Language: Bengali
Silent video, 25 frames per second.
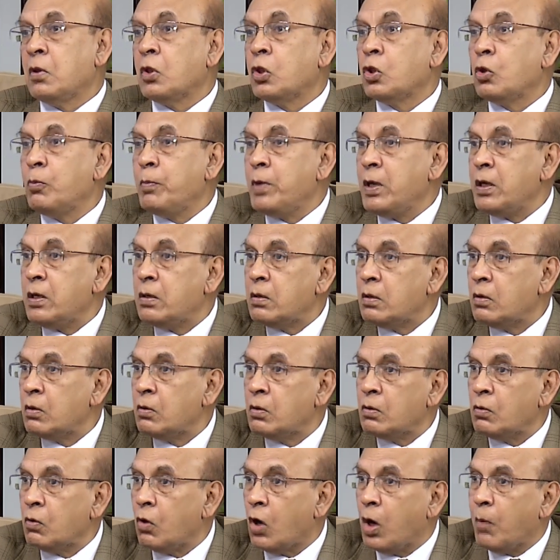তুমি
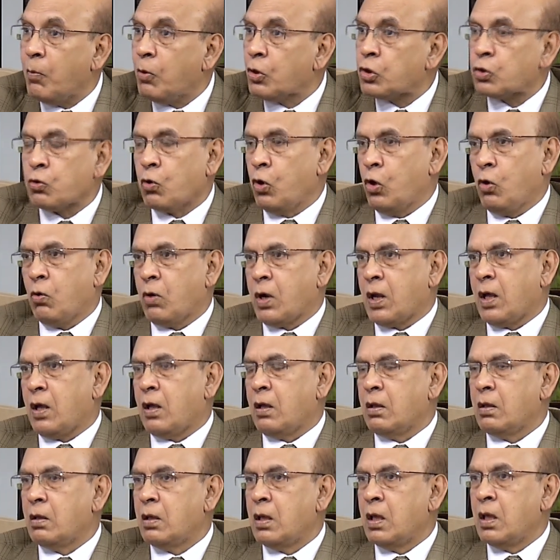অমত কইরো না
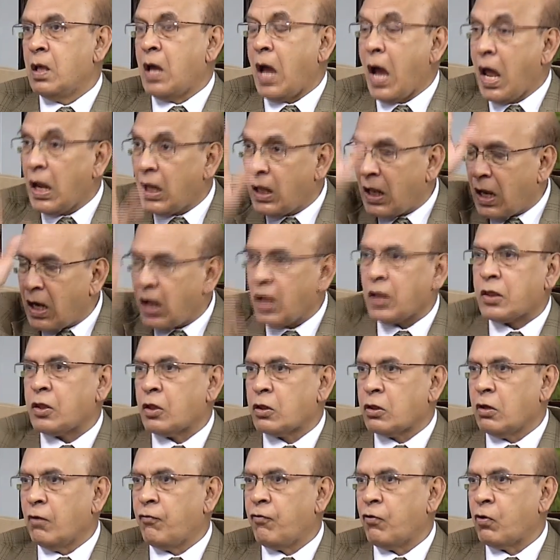আল্লাহর হাতে
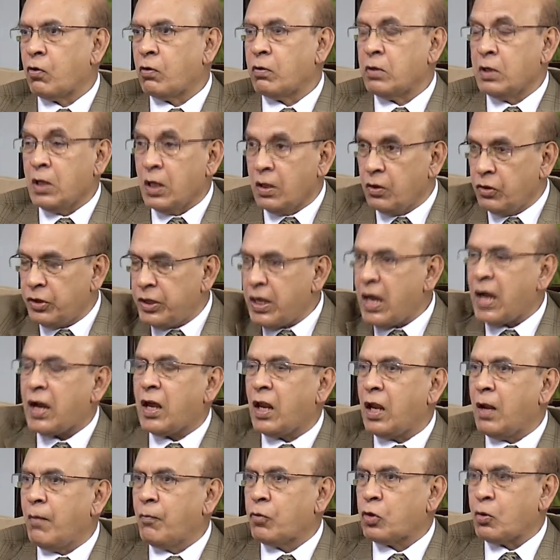সফরত দিয়ে
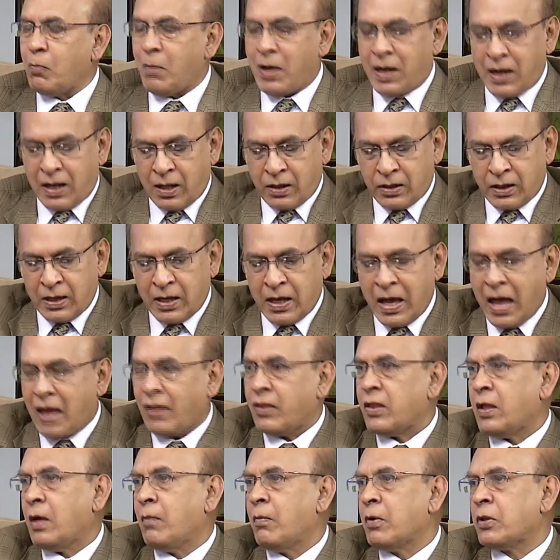গেলাম তোমার হাতে
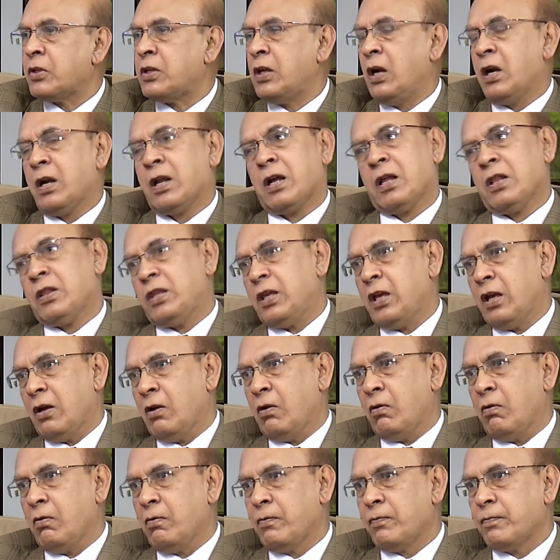হাতে আমার ছেলেটাকে দিয়ে গেল